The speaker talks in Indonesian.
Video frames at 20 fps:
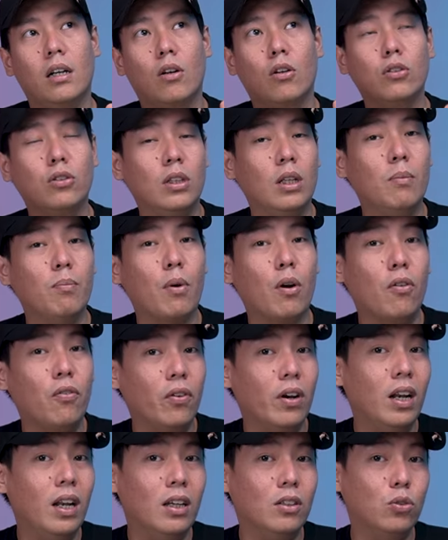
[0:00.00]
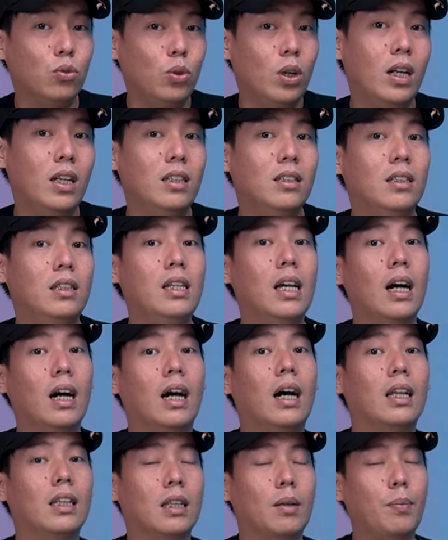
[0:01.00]
roasting profile yang sudah
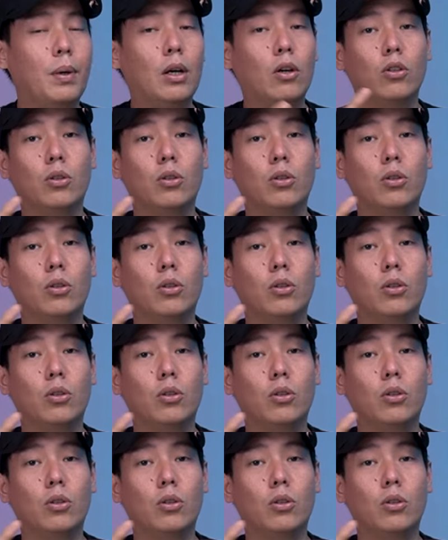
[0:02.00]
disediakan tapi